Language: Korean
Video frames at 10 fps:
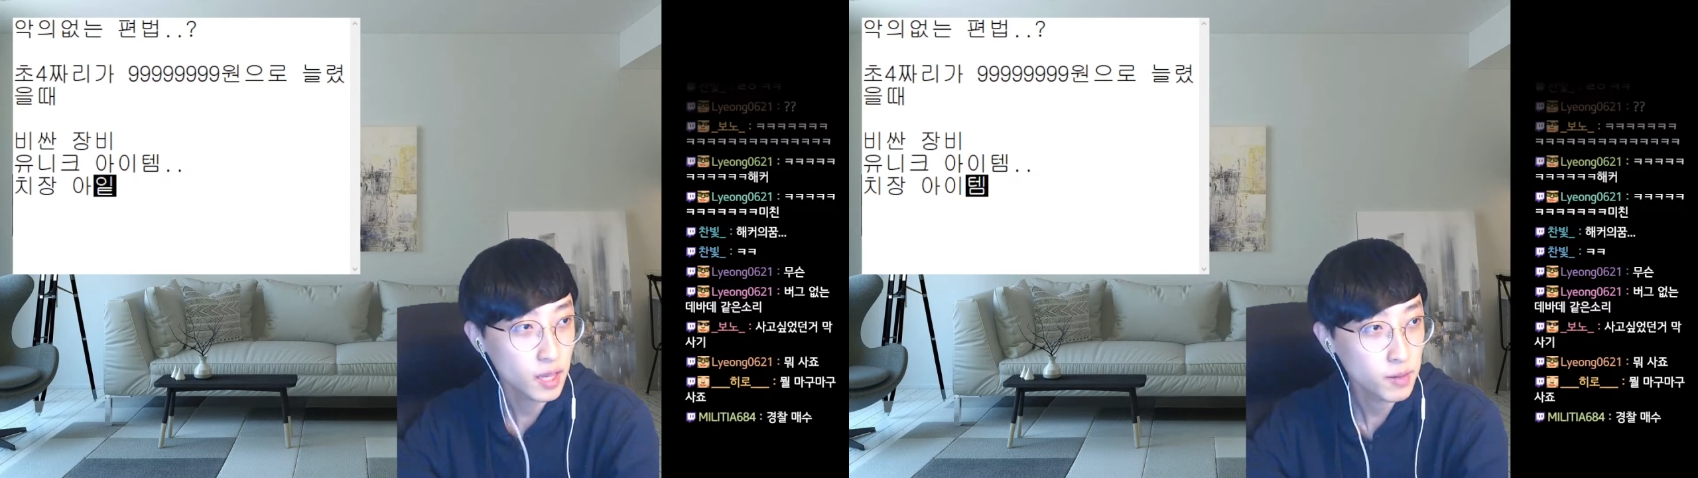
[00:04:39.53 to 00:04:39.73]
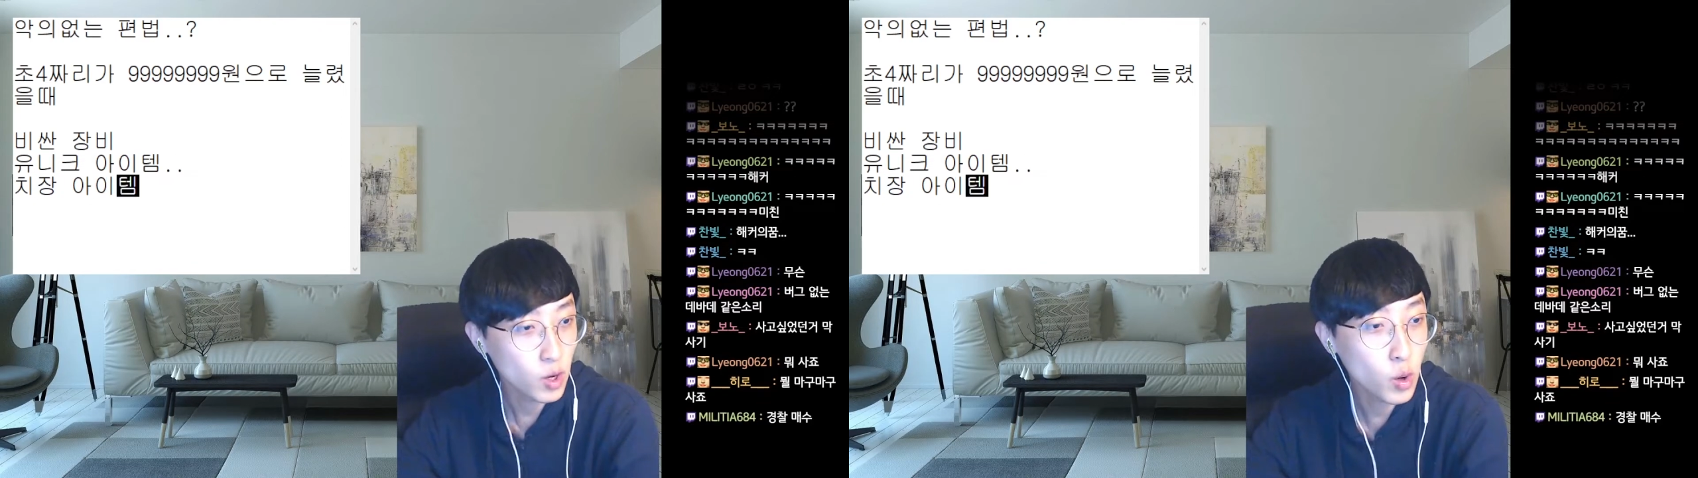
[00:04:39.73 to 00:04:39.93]

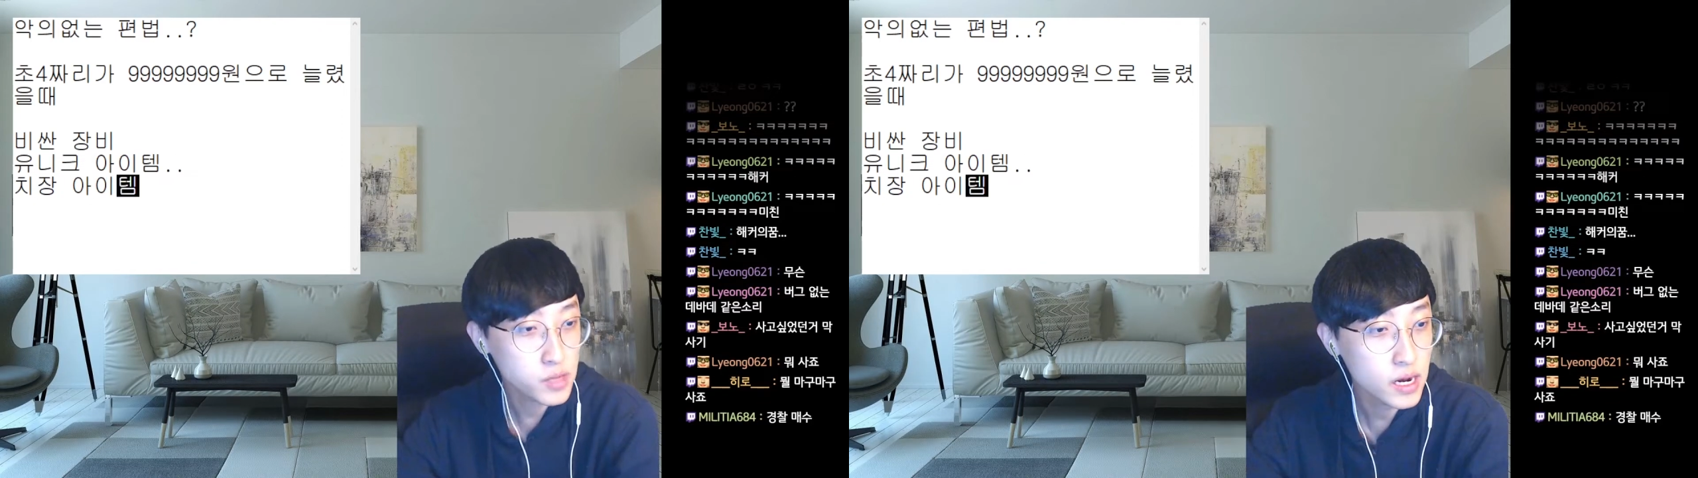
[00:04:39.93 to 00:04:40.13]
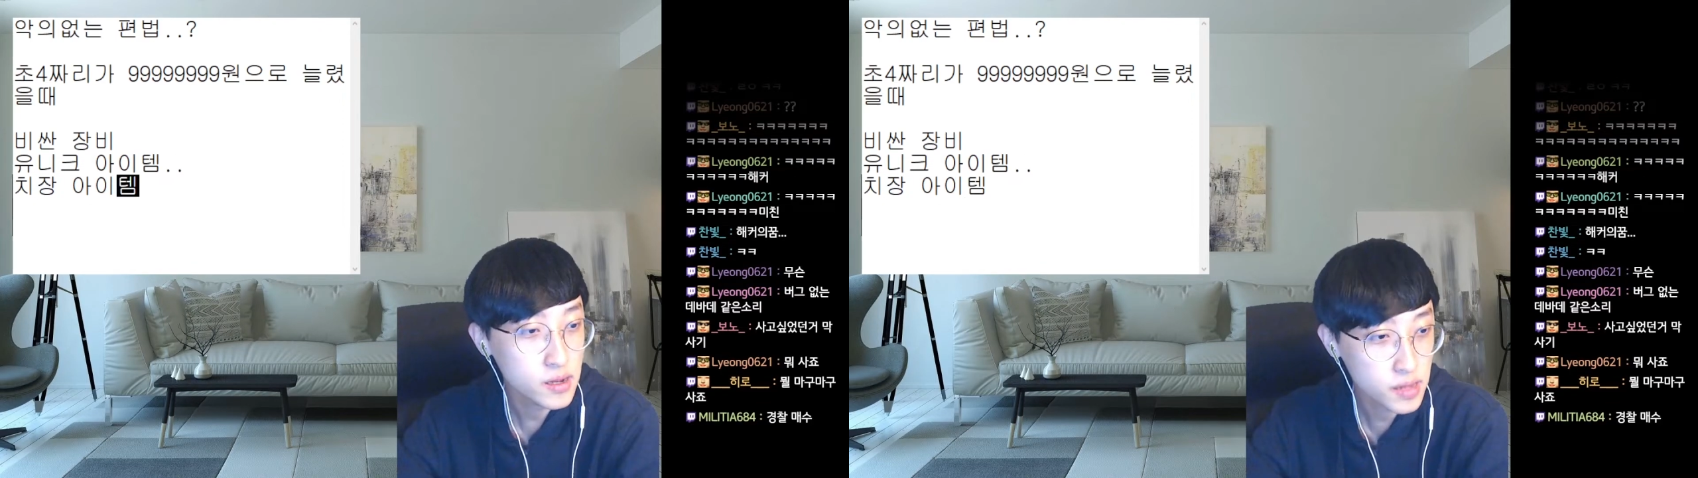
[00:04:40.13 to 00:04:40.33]
이런 걸
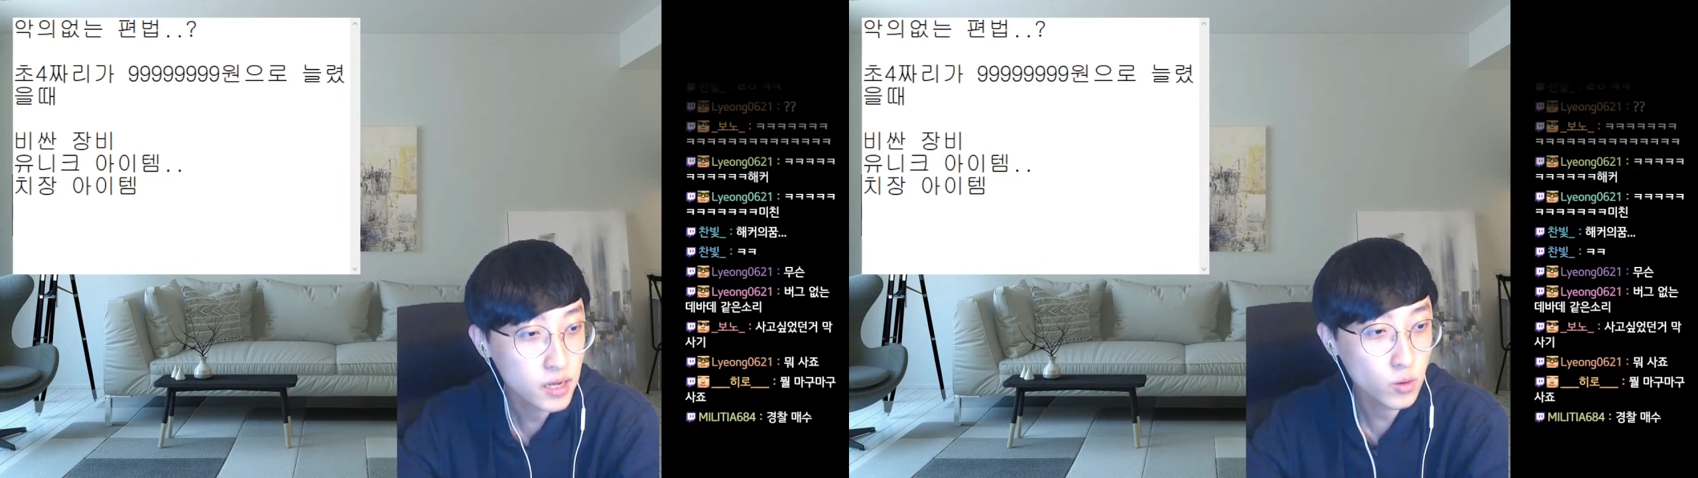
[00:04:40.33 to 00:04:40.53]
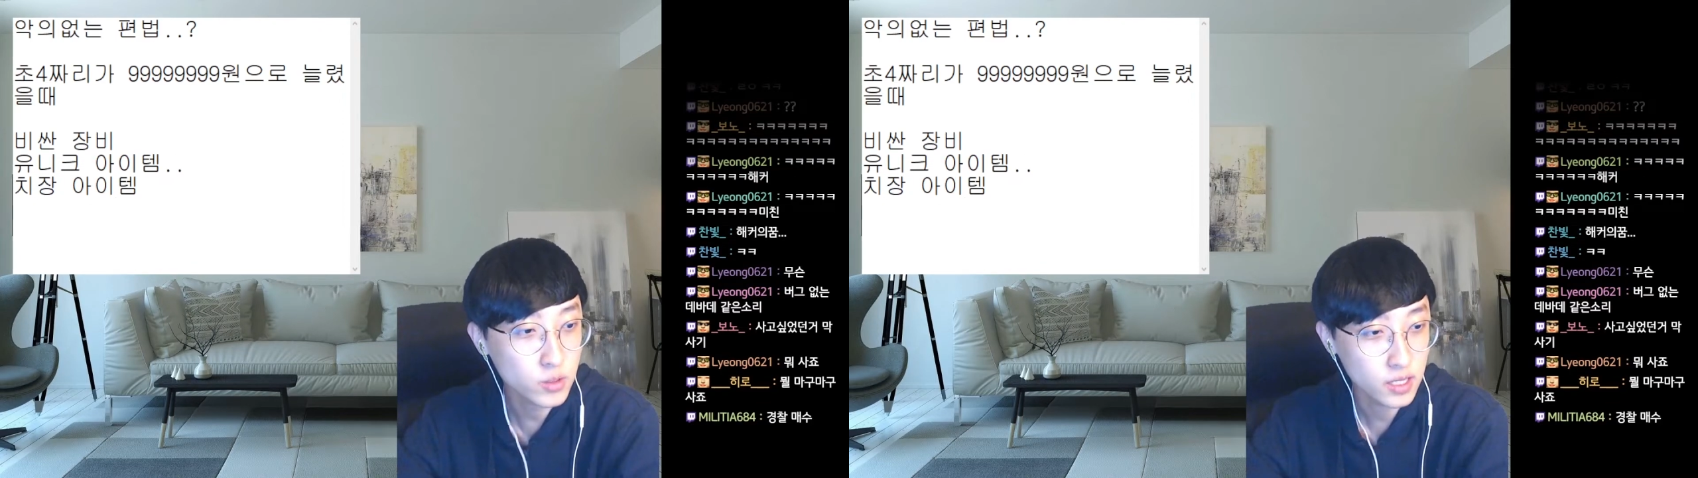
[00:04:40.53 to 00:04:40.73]
살 살
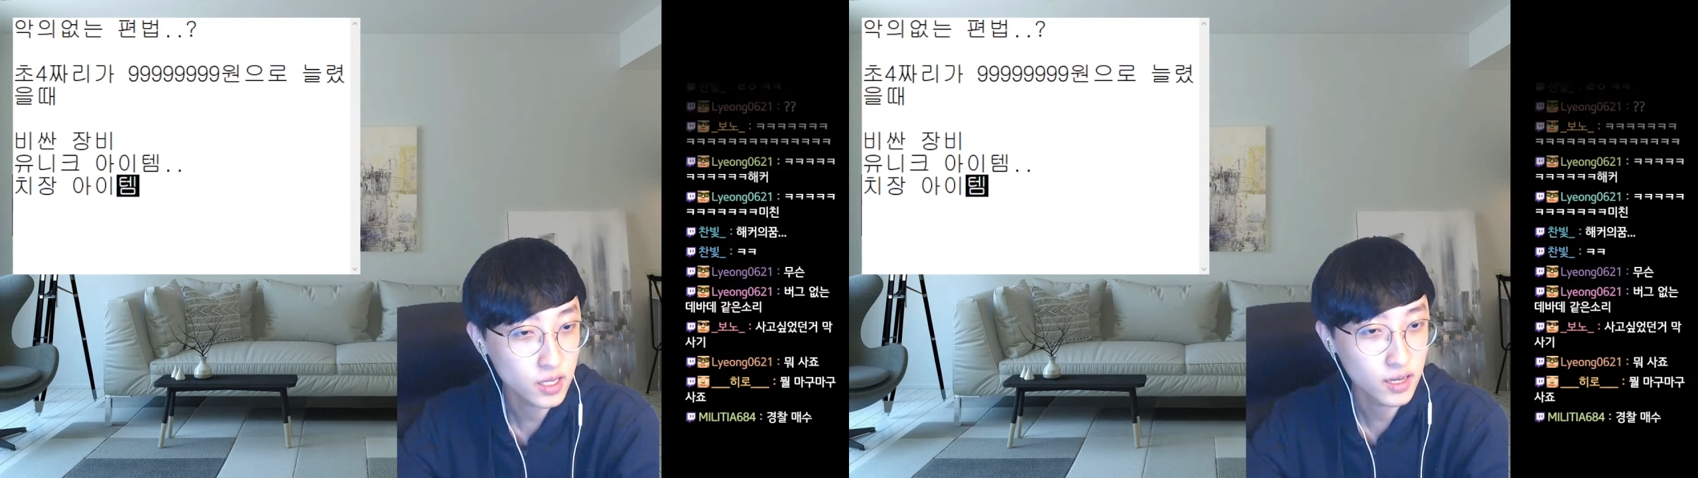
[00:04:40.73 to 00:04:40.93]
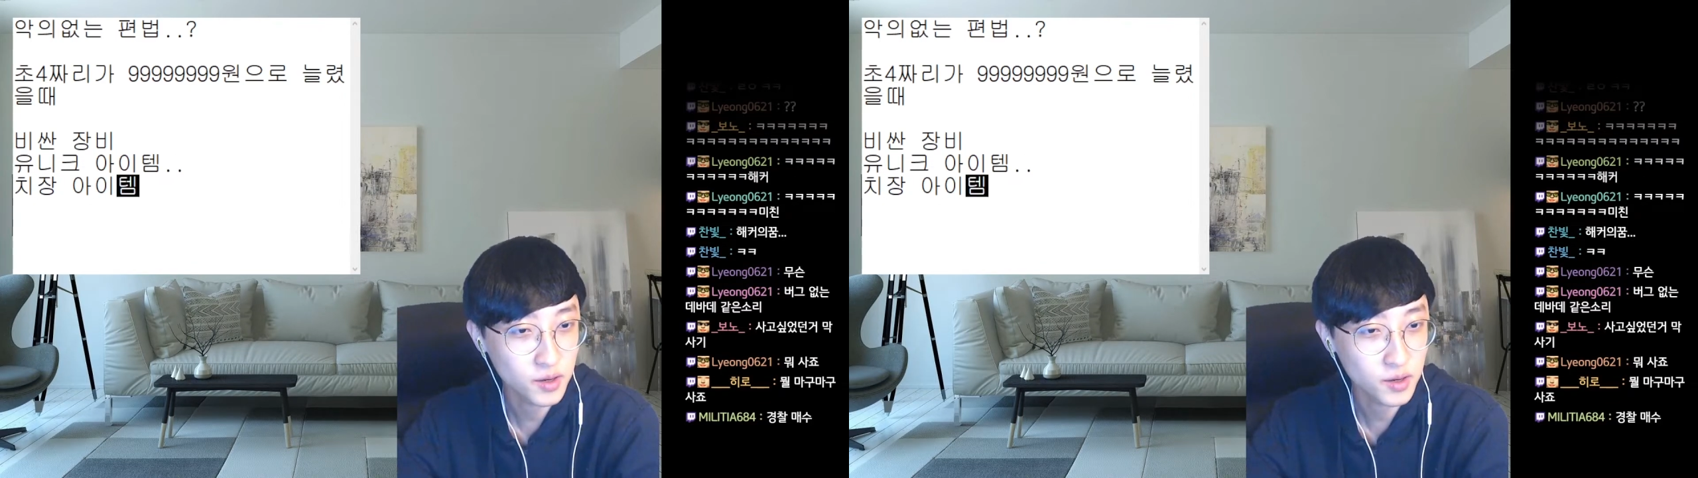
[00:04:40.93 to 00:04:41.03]
거잖아